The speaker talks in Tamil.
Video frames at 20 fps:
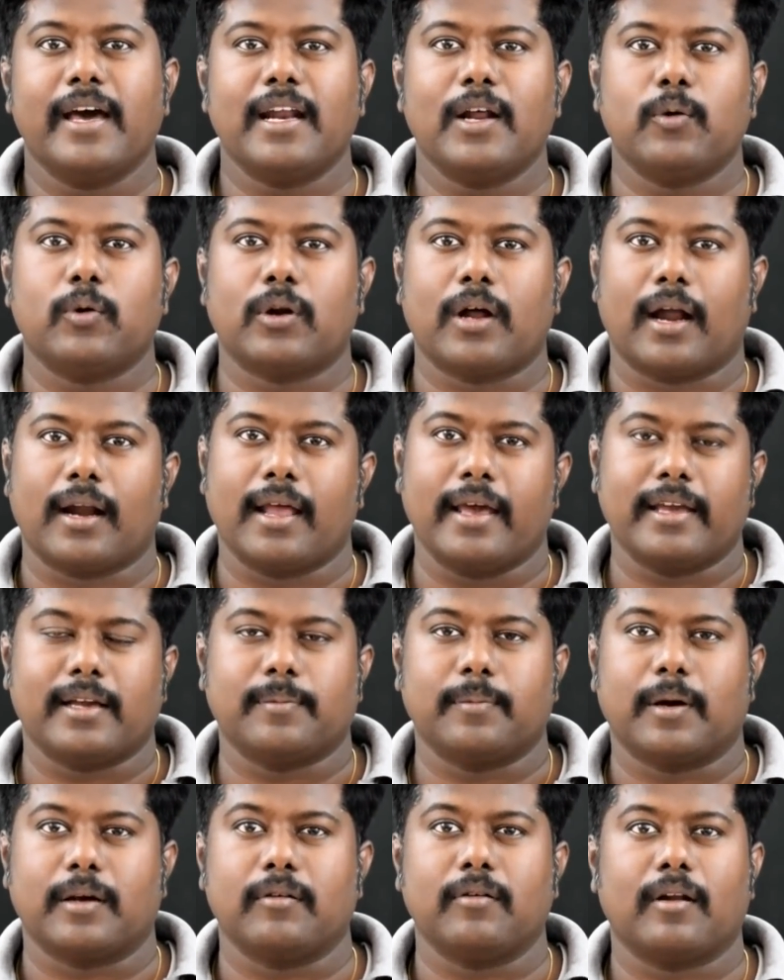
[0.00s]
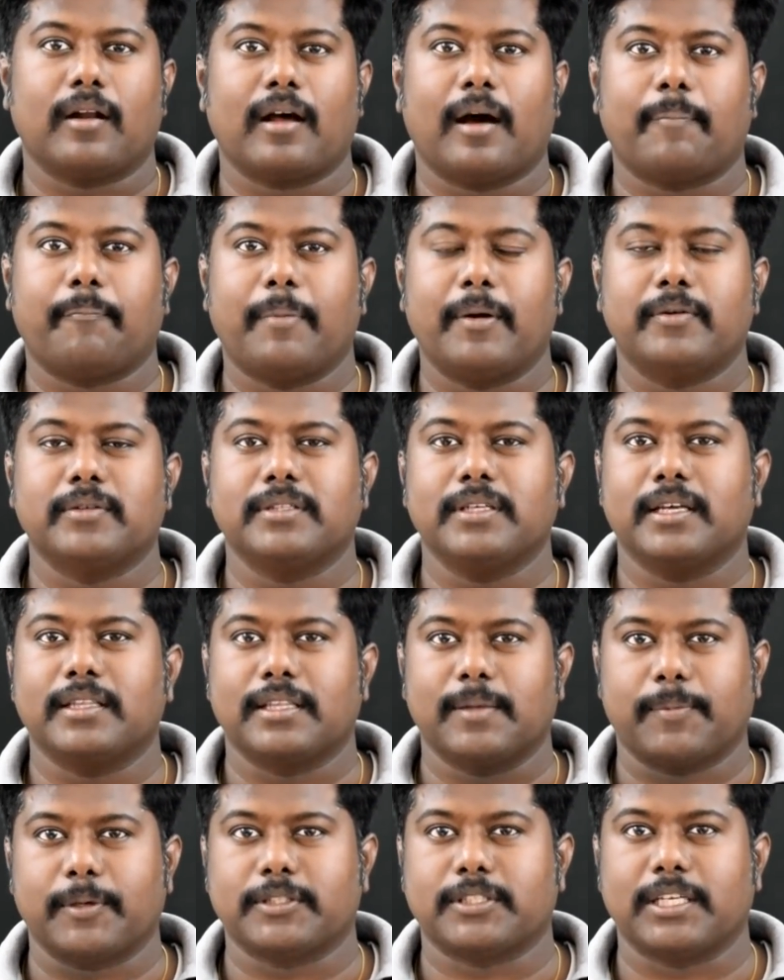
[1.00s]
வேற ஒரு அலாய்க்கு மாறுவார் அப்போ வந்து
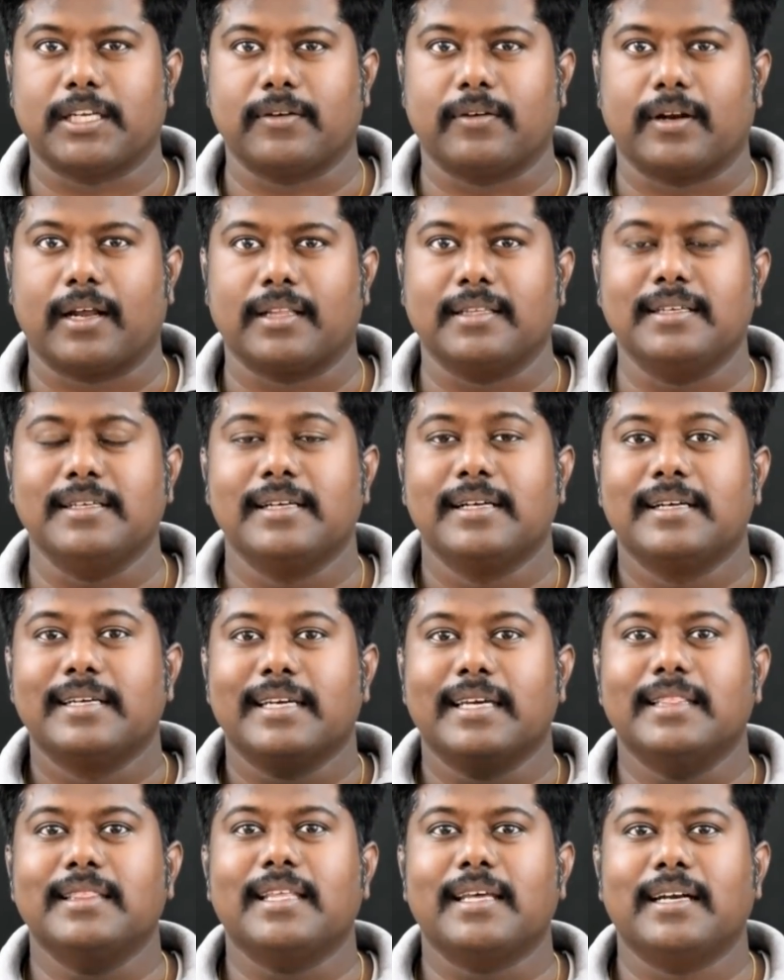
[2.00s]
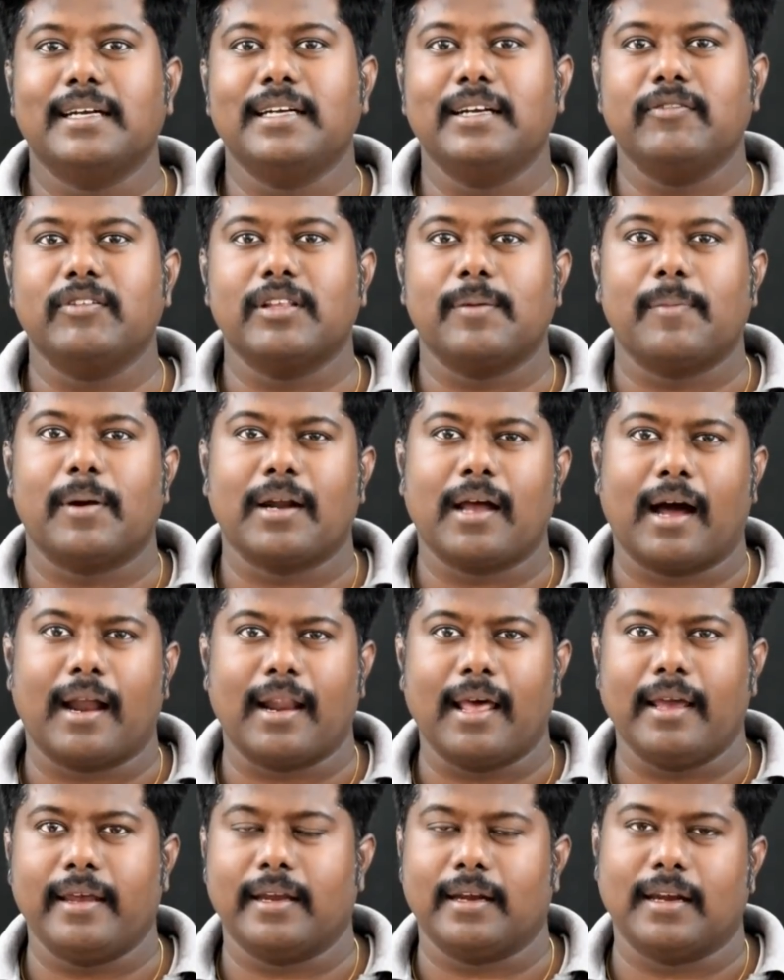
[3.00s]
எந்த பிரச்சனையும் வராது இந்த ரெண்டு விதமான
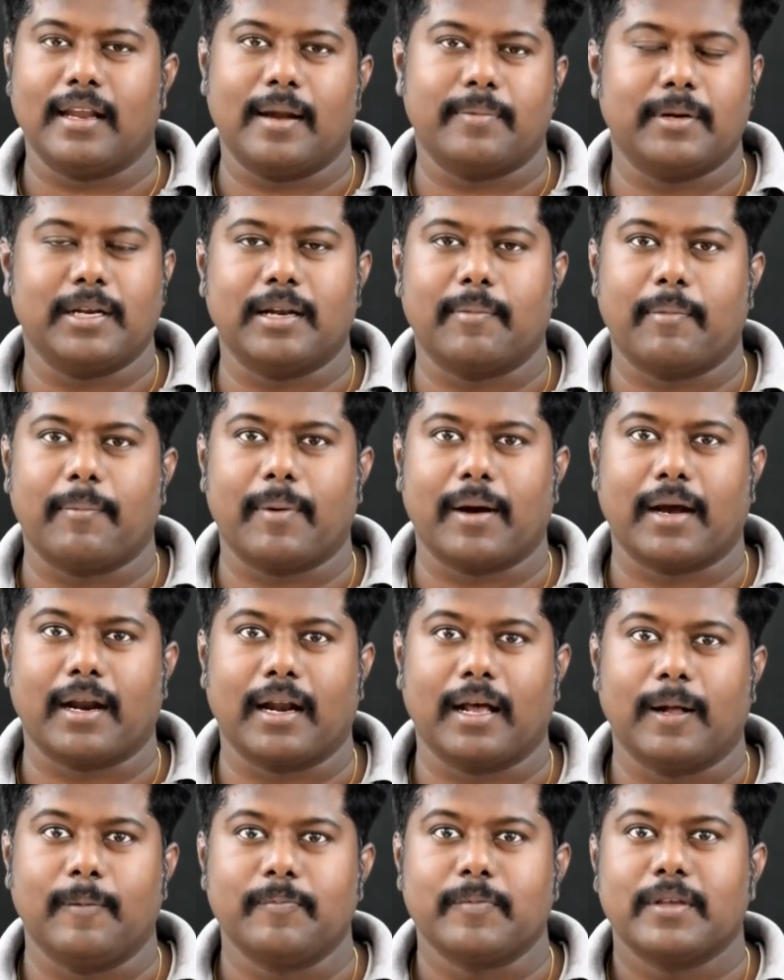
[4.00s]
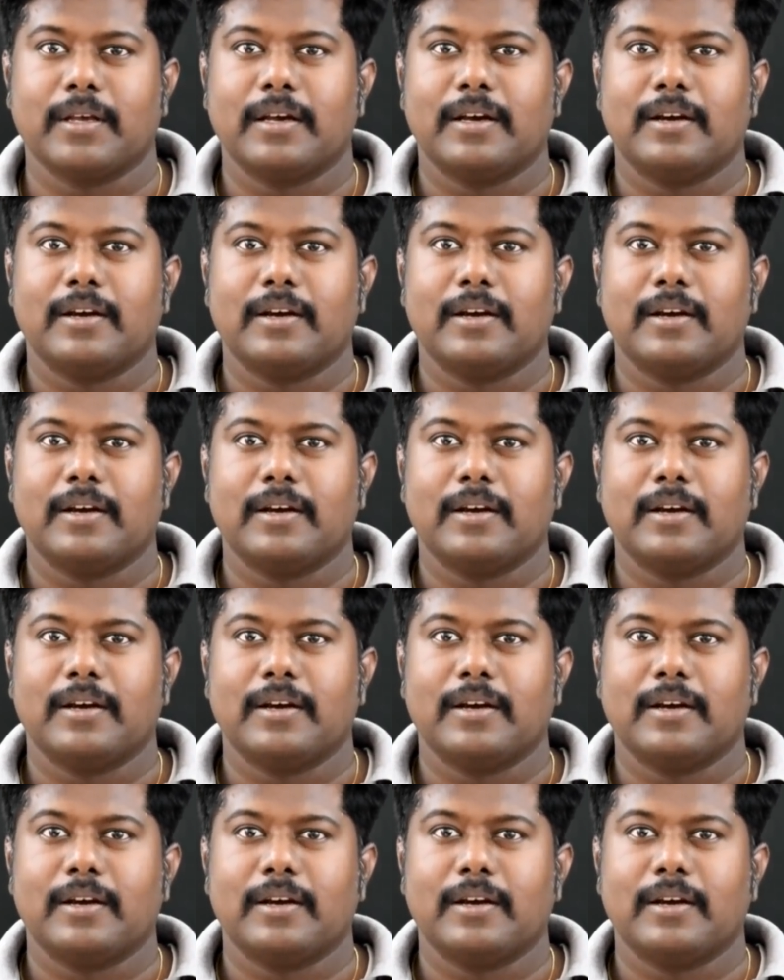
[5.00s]
அலாய் என்ன அப்படின்னு நம்ம பார்க்கலாம்